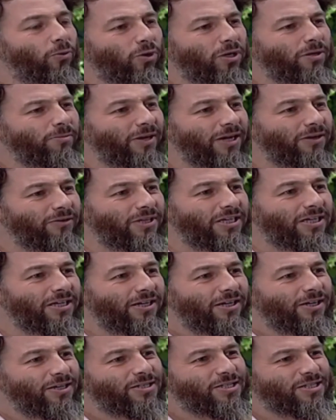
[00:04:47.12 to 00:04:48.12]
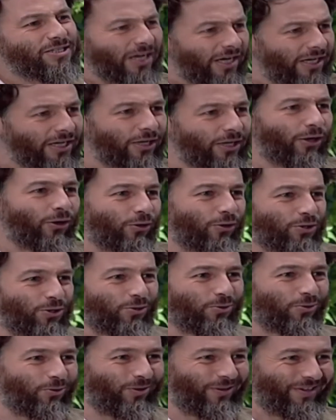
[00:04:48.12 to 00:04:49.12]
বলেন এই রমজান মাসে রোজা
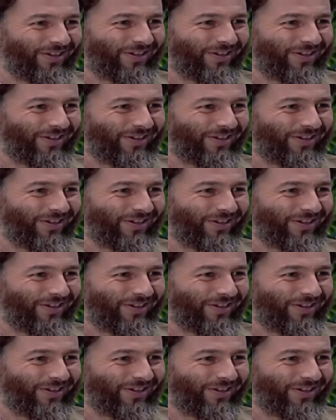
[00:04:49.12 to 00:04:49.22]
রাখলে